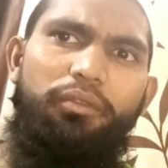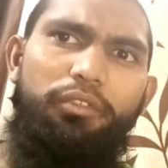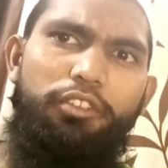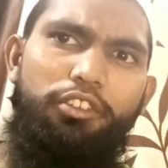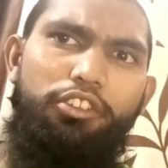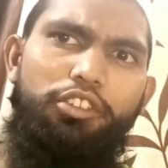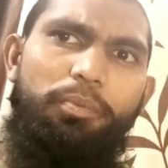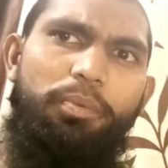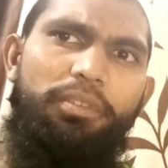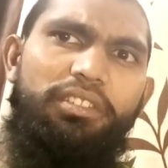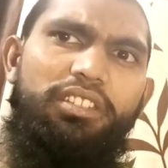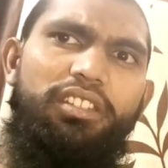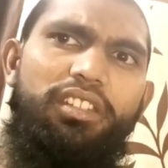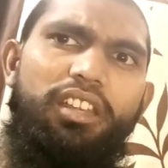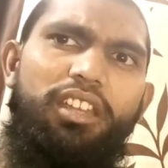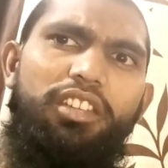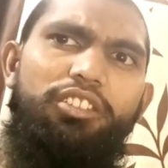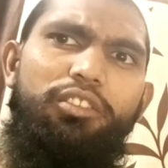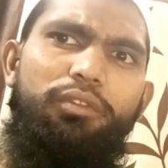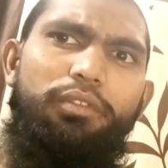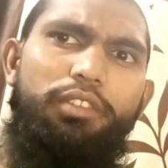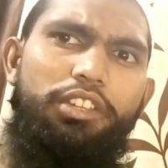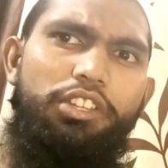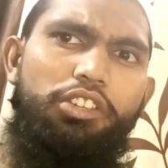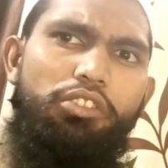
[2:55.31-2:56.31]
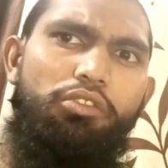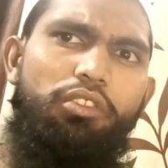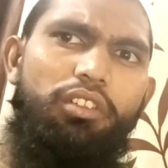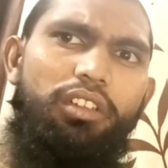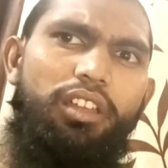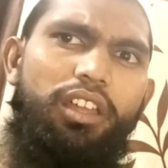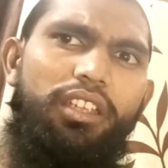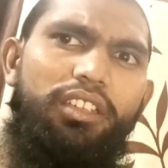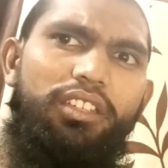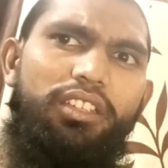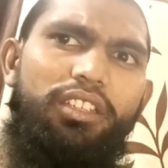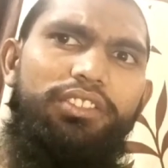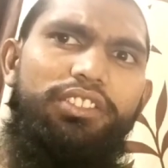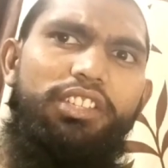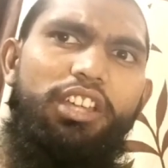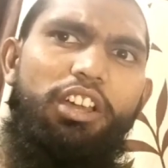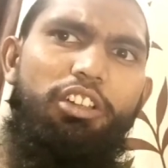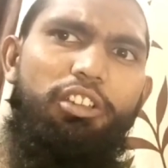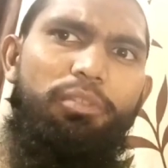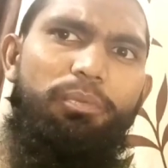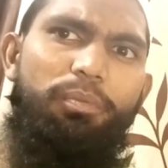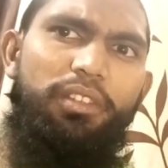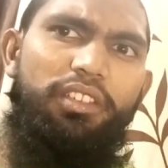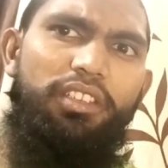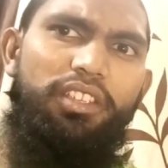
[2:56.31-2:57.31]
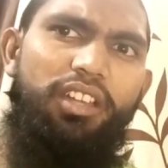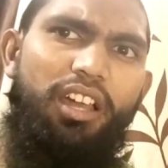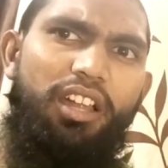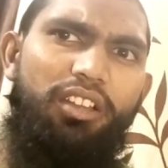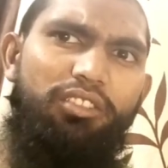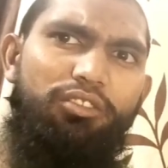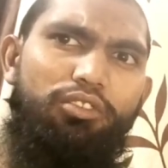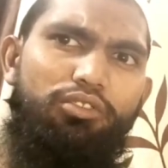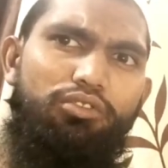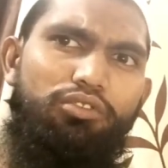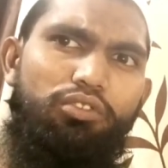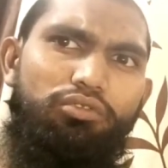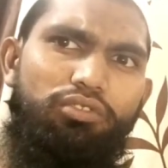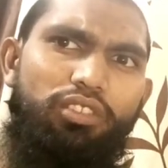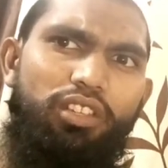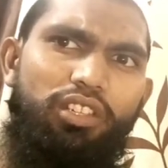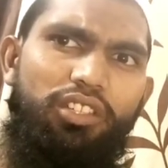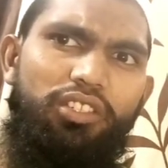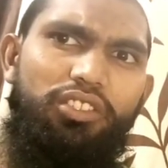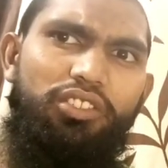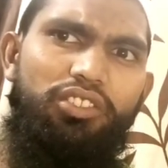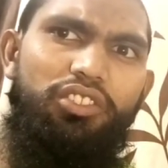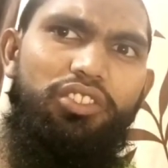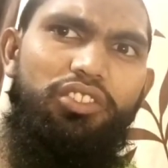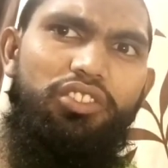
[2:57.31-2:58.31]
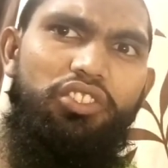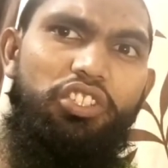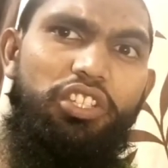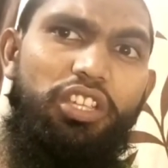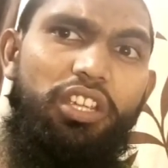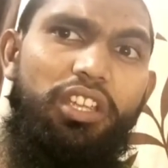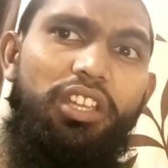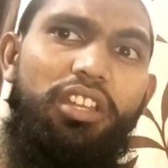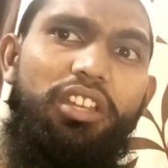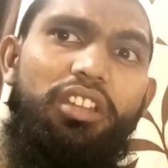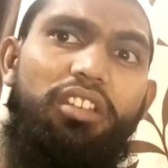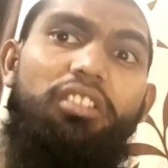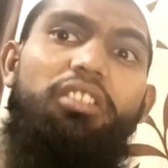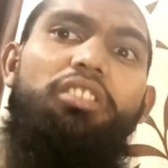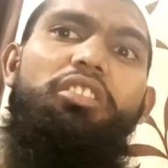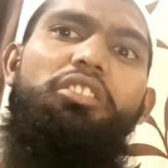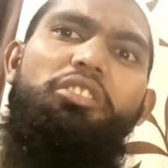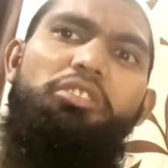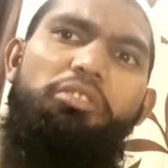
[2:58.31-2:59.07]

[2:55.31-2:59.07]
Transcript: वीडियो पसंद आया तो वीडियो को लाइक कीजिए और अपने यार दोस्तों तक शेयर